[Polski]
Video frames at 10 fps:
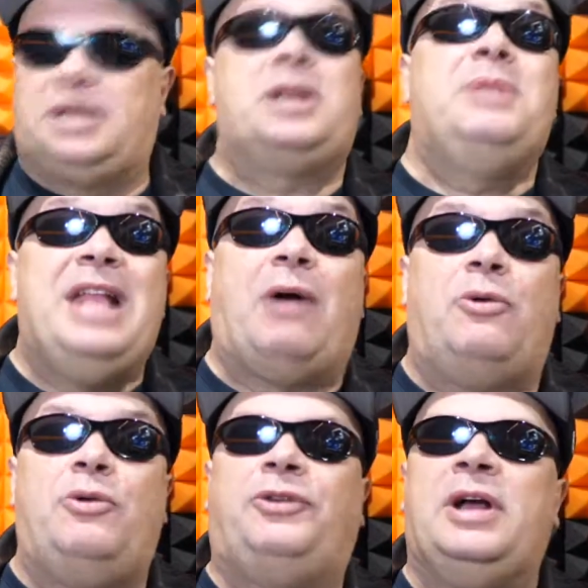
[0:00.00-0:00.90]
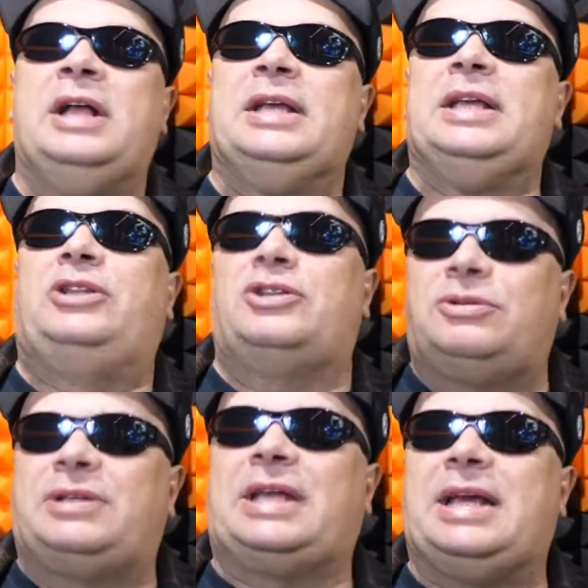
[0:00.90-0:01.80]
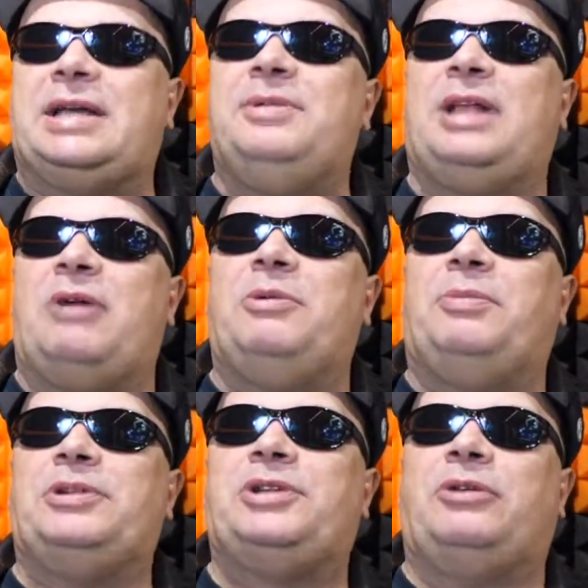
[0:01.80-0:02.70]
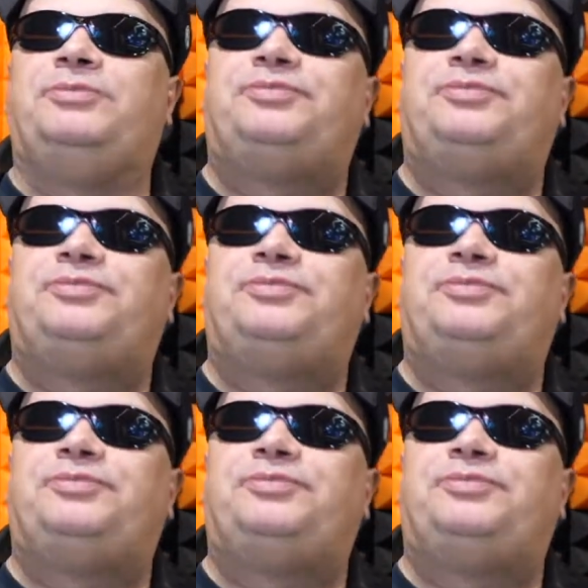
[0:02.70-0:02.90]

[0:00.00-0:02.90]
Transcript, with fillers: kryminałów. I to są takie kryminały, bym powiedział,